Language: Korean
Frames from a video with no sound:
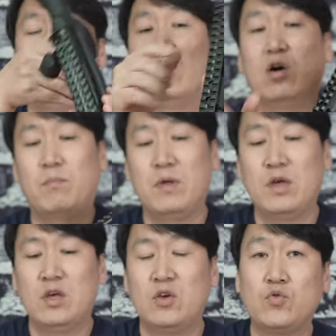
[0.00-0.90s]
어,
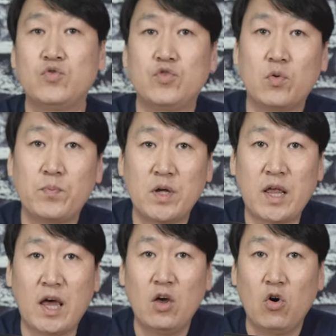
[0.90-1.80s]
이쪽
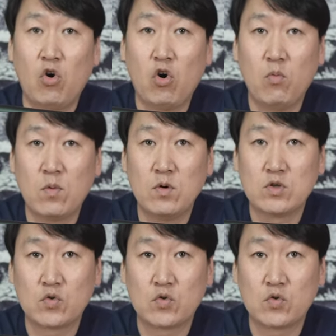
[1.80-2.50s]
편에 호법을